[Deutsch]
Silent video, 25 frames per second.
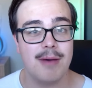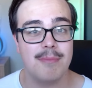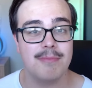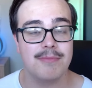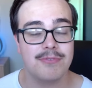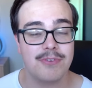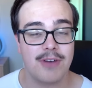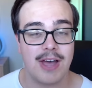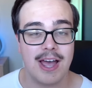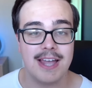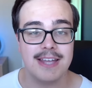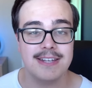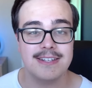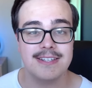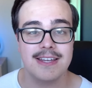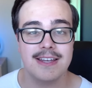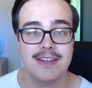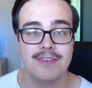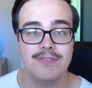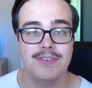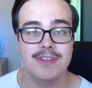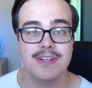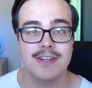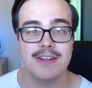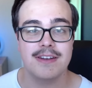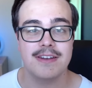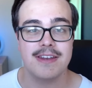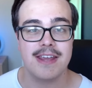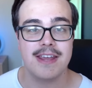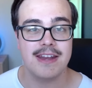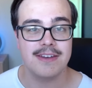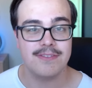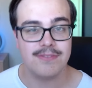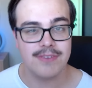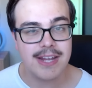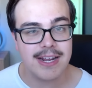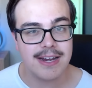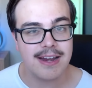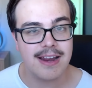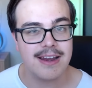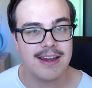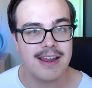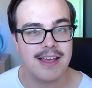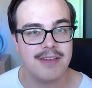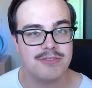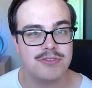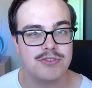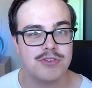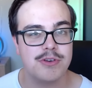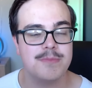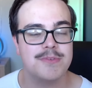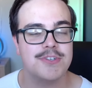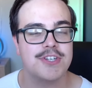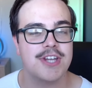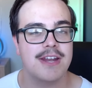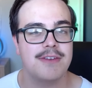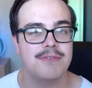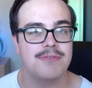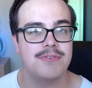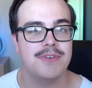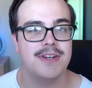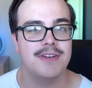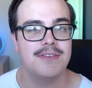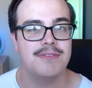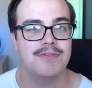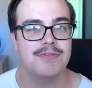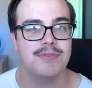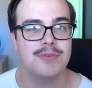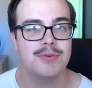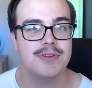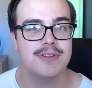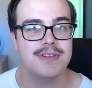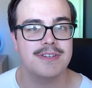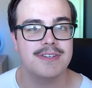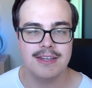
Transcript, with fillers: Freitag wieder der Entwickler-Livestream stattfinden wird,